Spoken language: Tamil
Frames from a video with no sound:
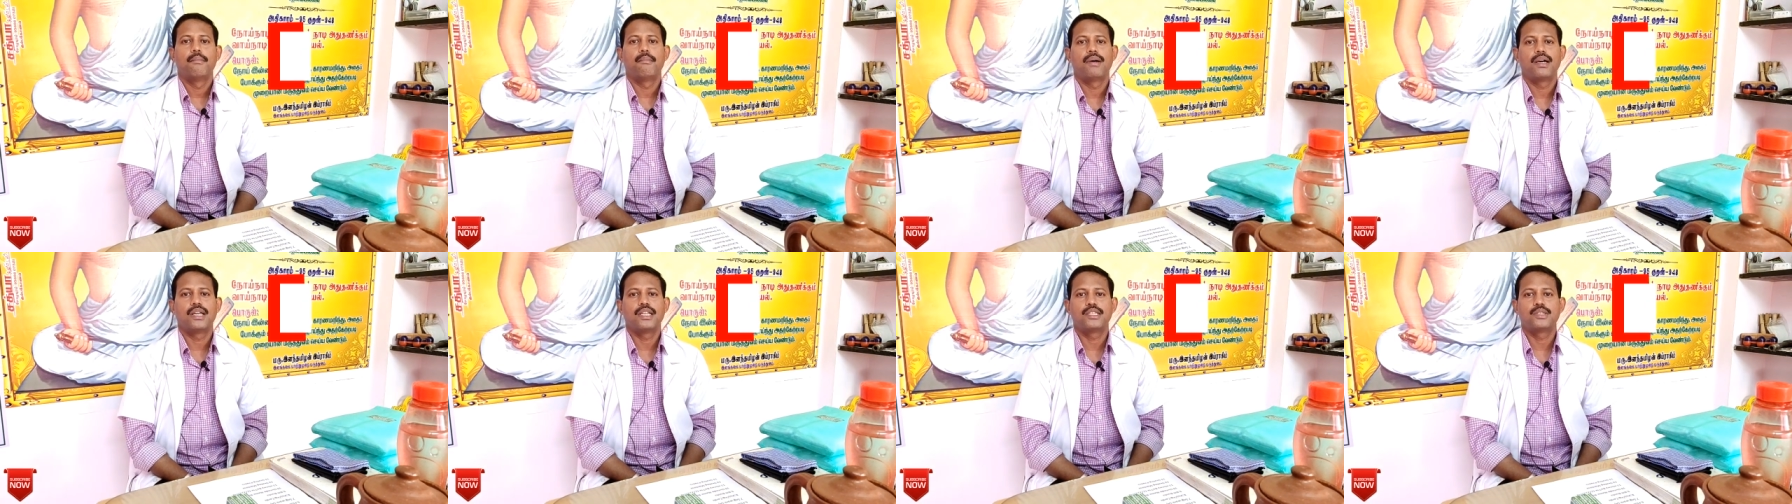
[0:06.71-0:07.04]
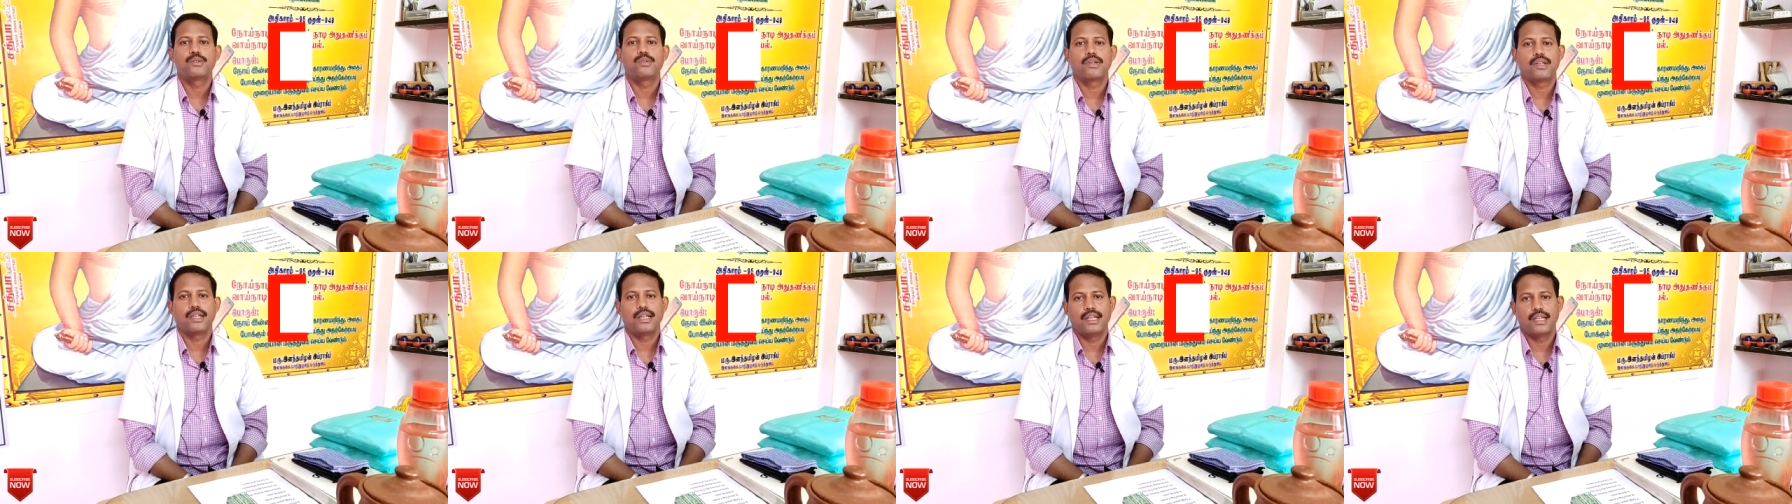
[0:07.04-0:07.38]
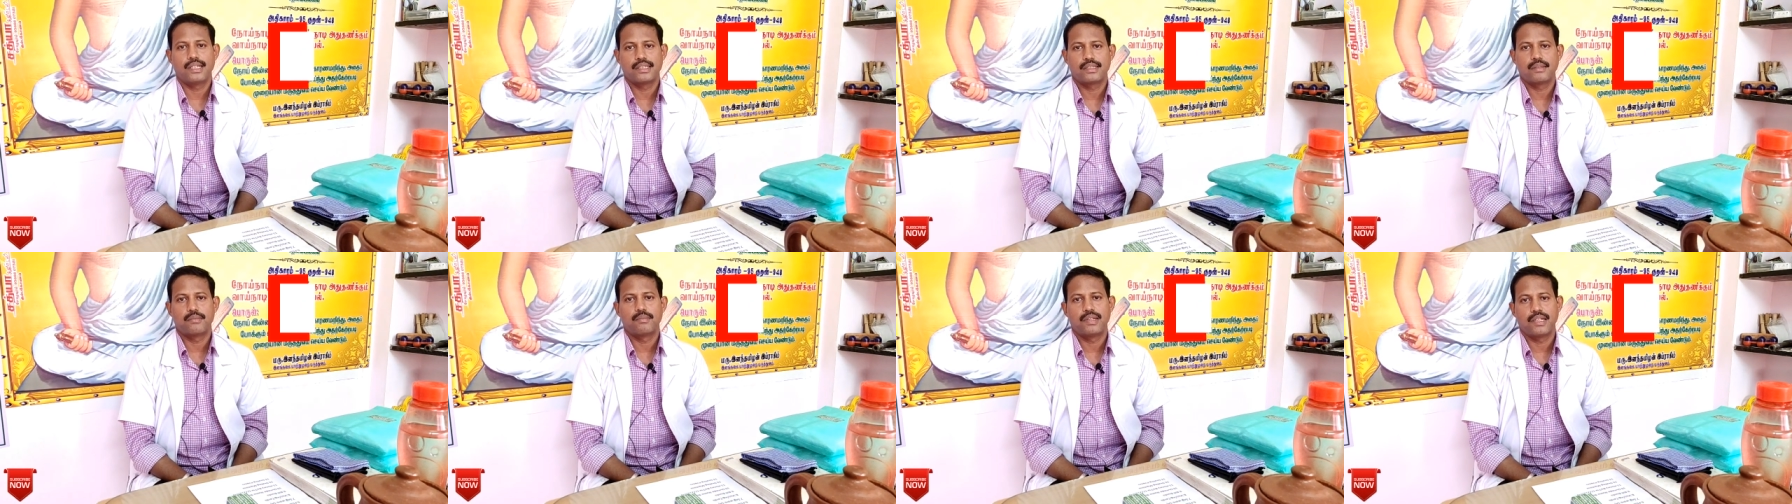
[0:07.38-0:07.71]
மருத்துவர்
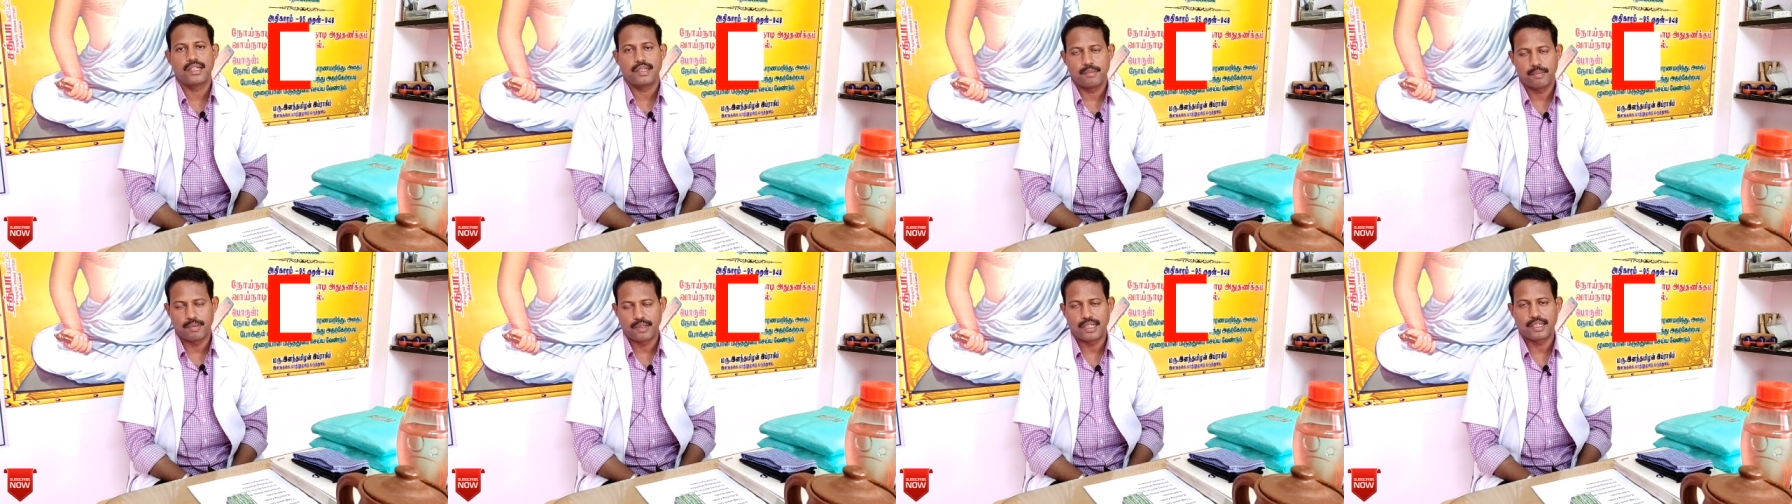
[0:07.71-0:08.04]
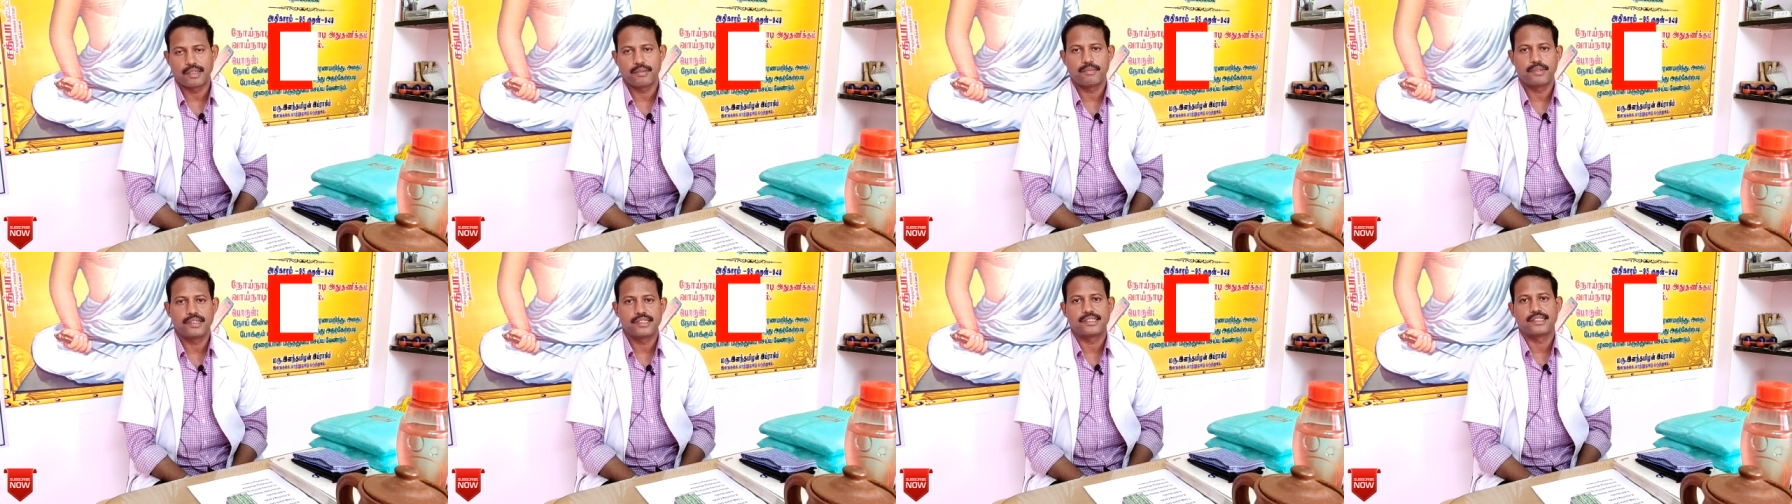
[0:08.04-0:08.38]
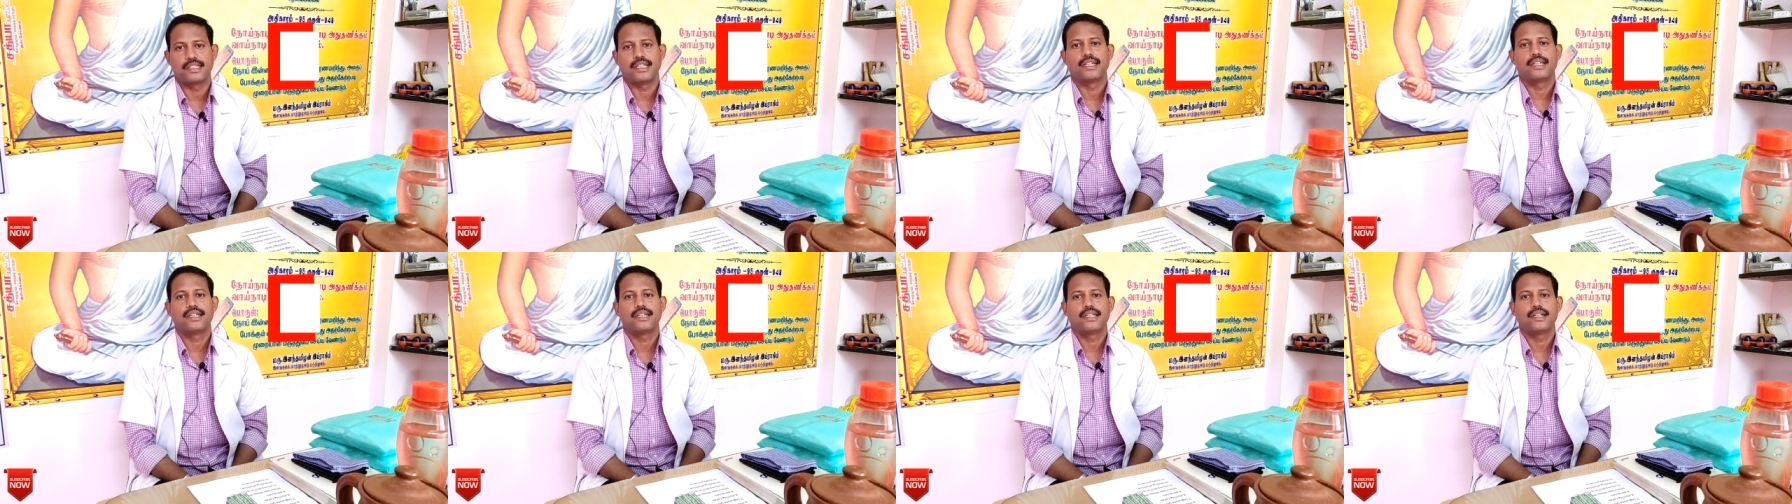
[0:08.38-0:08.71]
இளந்தமிழன் இப்ராஹிம்
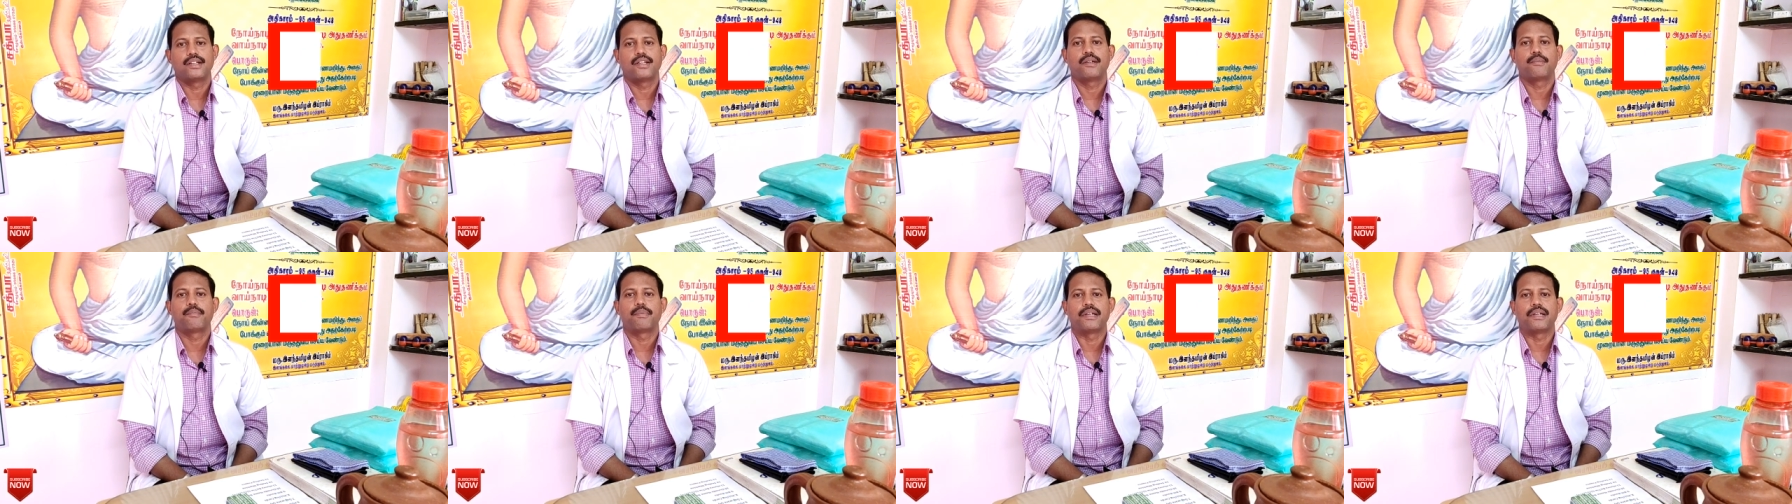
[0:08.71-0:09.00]
பேசுகிறேன் என்னுடைய